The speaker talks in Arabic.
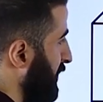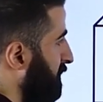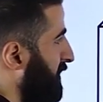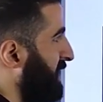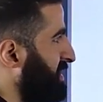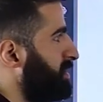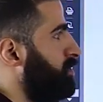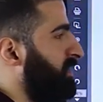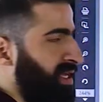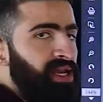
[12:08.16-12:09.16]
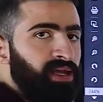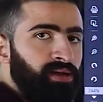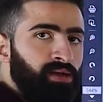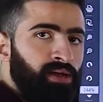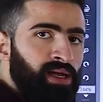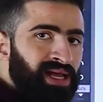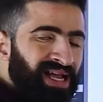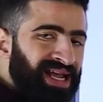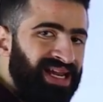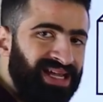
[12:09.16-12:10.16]
معايا في اللينس وفي الاريا
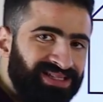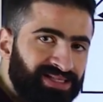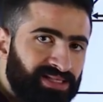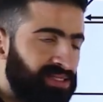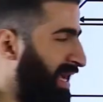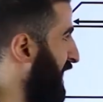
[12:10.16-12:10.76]
اللينس